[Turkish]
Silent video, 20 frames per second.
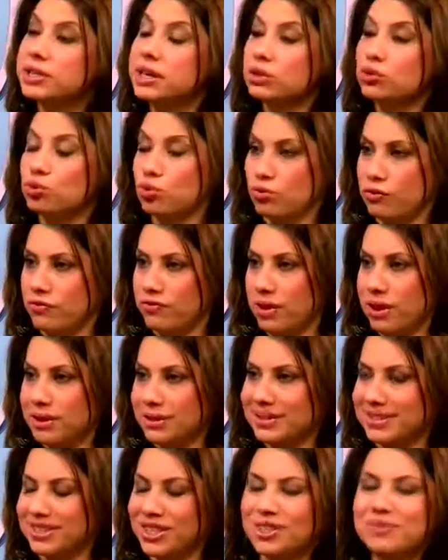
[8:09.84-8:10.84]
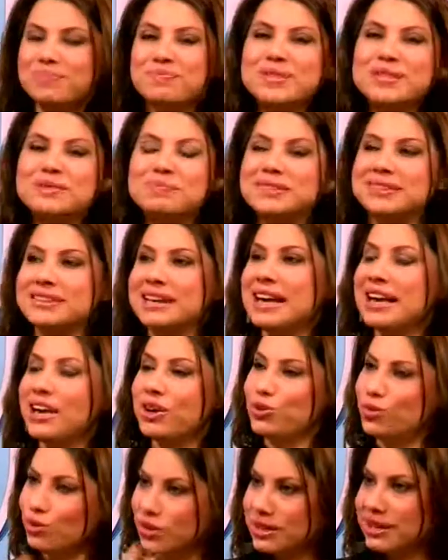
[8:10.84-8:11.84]
tane sorun var size. Şimdi Hı. biz bir
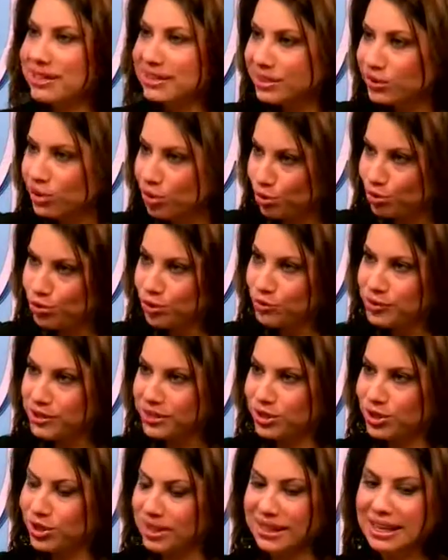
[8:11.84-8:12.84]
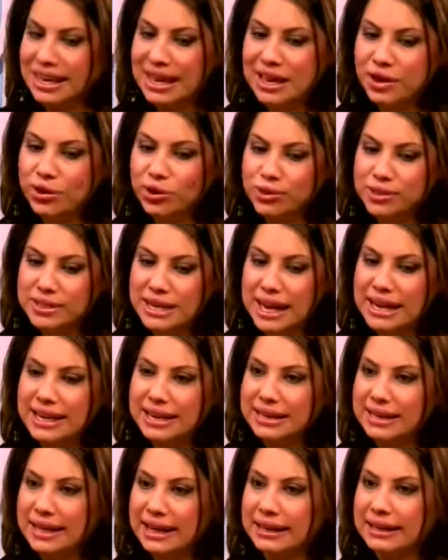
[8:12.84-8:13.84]
Euro kanalı olduğumuz için
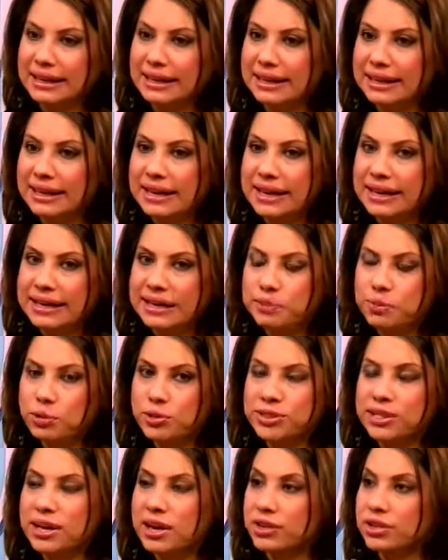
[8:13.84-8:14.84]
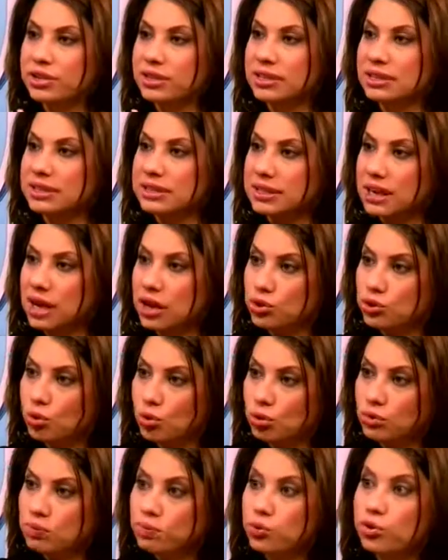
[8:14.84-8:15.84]
özellikle e, liposuction ihtiyacı
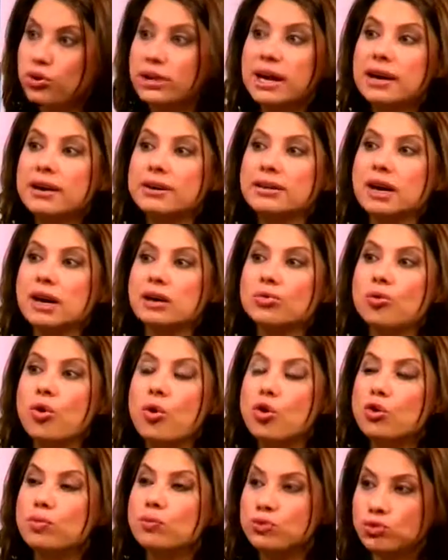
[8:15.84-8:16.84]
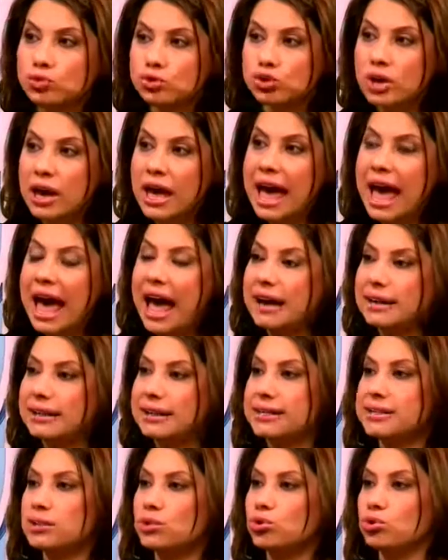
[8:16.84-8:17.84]
olup bugüne kadar korkmuş
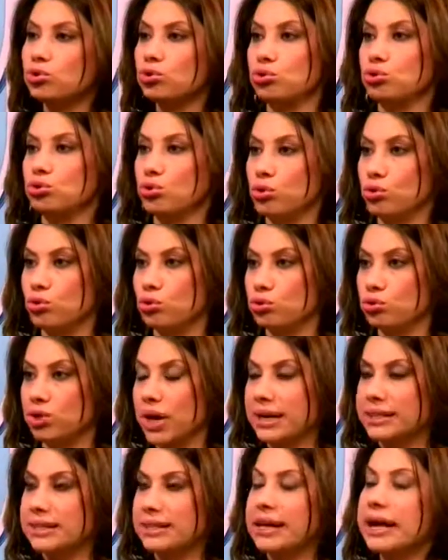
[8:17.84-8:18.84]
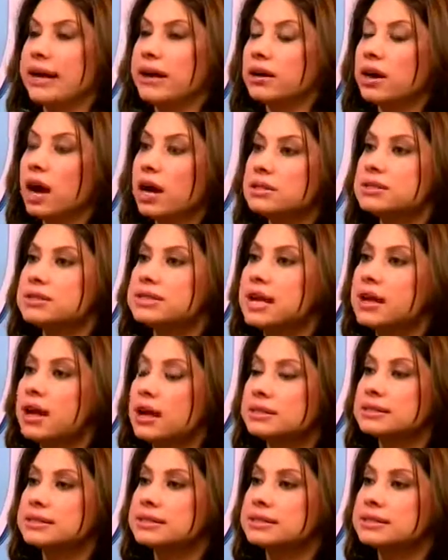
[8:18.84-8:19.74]
herkeste şu soru olacaktır. Kaç seans